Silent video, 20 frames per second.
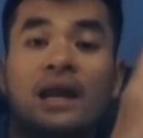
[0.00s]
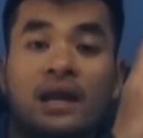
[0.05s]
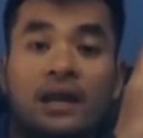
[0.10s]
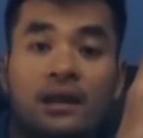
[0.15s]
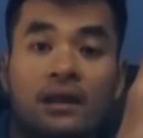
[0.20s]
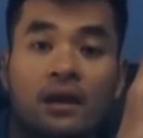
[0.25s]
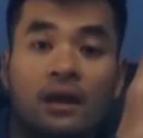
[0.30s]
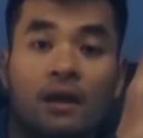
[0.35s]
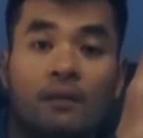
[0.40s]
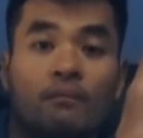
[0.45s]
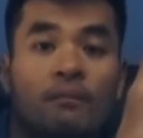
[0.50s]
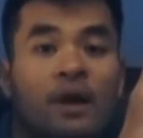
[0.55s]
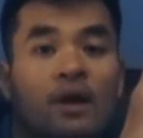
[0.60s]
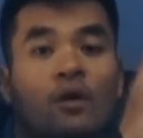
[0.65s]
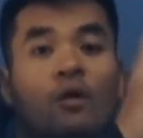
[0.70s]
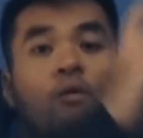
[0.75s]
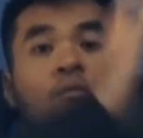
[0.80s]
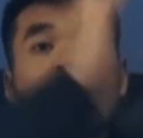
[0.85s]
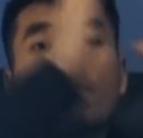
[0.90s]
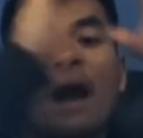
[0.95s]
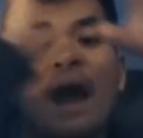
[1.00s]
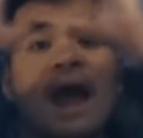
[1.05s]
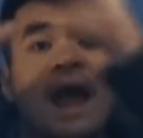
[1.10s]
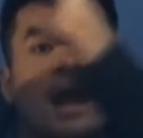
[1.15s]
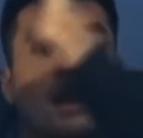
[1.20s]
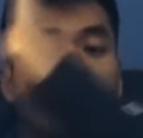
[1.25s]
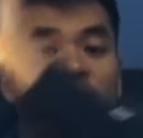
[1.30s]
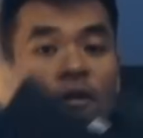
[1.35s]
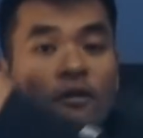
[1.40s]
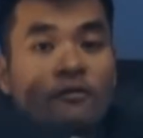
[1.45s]
đi mà cô
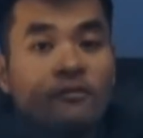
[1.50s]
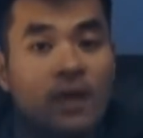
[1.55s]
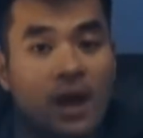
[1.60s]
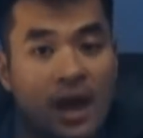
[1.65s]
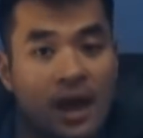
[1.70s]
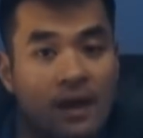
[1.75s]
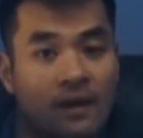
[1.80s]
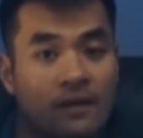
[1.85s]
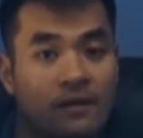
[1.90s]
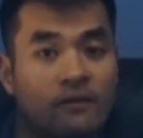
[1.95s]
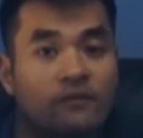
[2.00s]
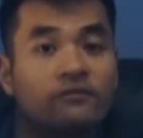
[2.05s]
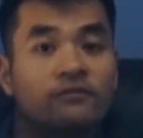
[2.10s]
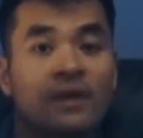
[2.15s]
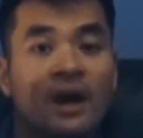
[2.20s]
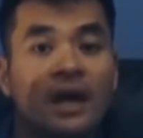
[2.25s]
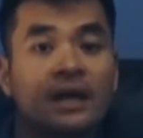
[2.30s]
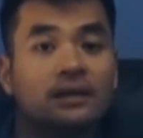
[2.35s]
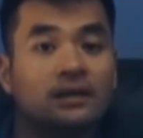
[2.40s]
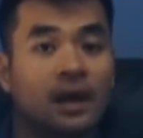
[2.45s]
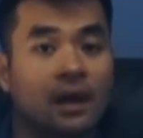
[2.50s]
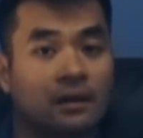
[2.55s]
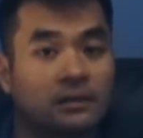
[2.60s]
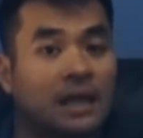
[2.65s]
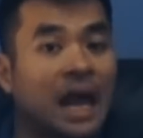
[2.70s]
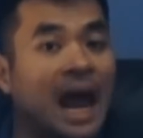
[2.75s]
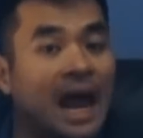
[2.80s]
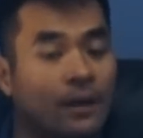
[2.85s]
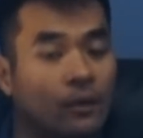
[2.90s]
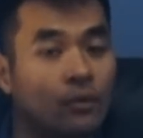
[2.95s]
mang nó về với thực
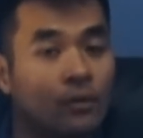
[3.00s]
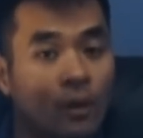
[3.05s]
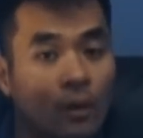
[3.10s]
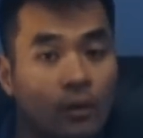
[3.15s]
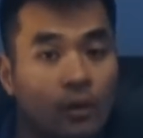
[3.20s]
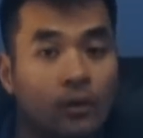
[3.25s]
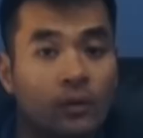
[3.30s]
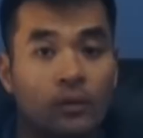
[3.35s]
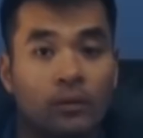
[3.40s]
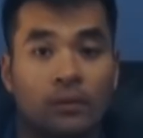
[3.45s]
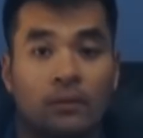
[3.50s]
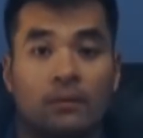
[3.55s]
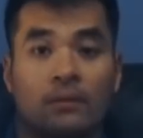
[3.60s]
tại của cô luôn